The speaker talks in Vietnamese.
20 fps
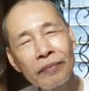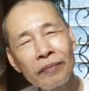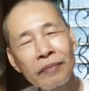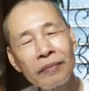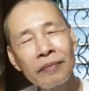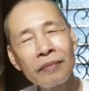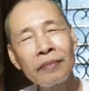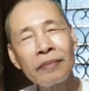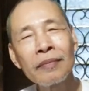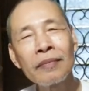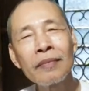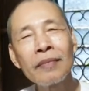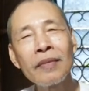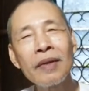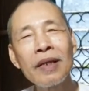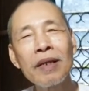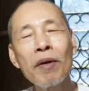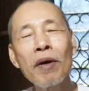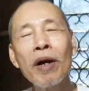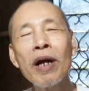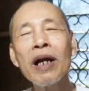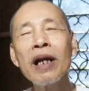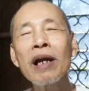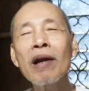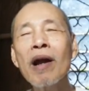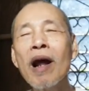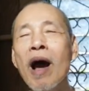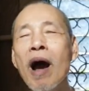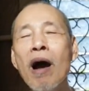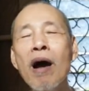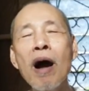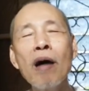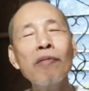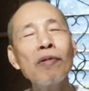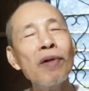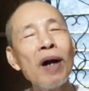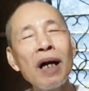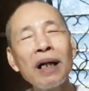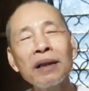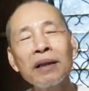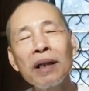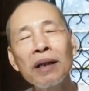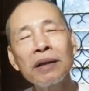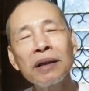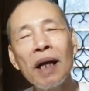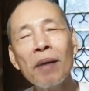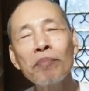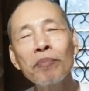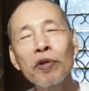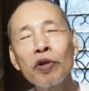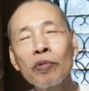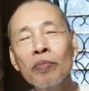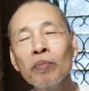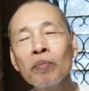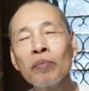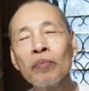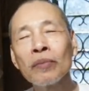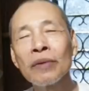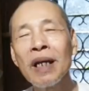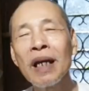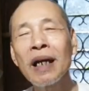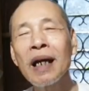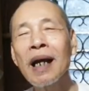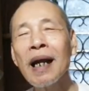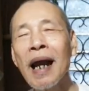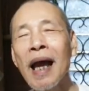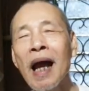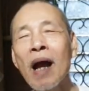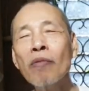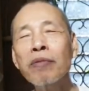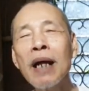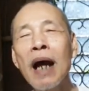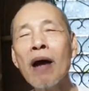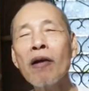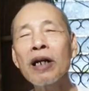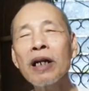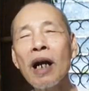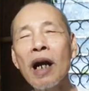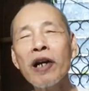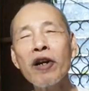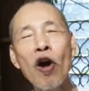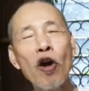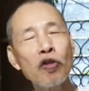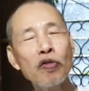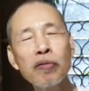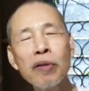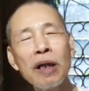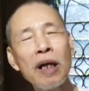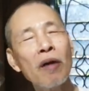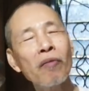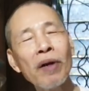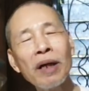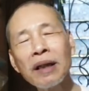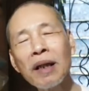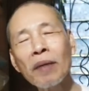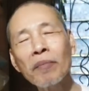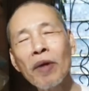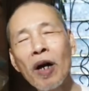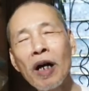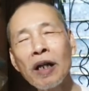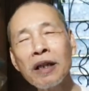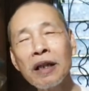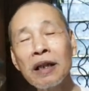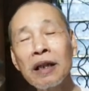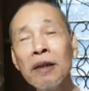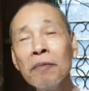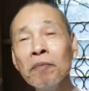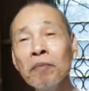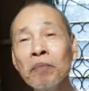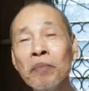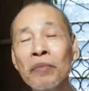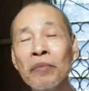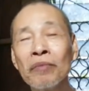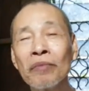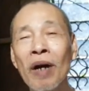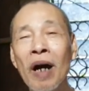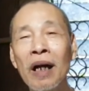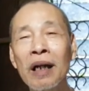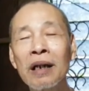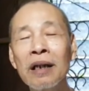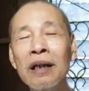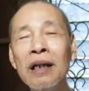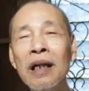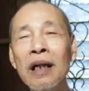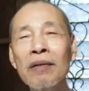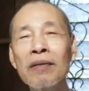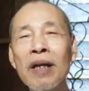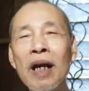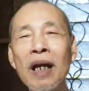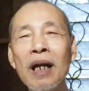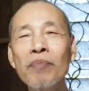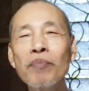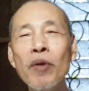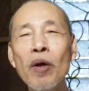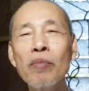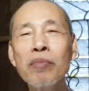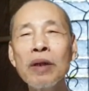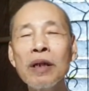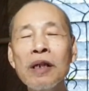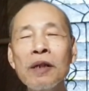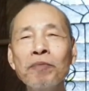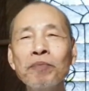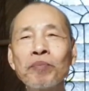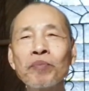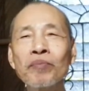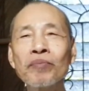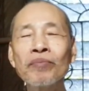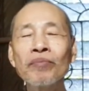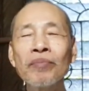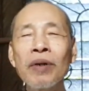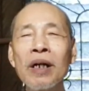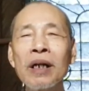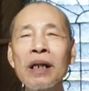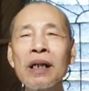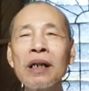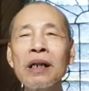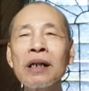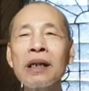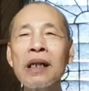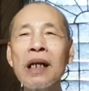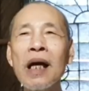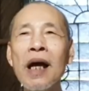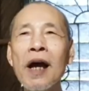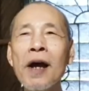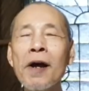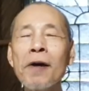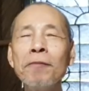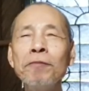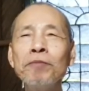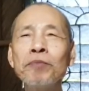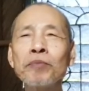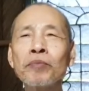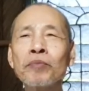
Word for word: Ừ nhưng mà có điều là họ không phát ờ, tâm về cực lạc học đạo là trời đội chúng mình không phát tâm đó thì thật rước là giờ lâm chung nó thật rước là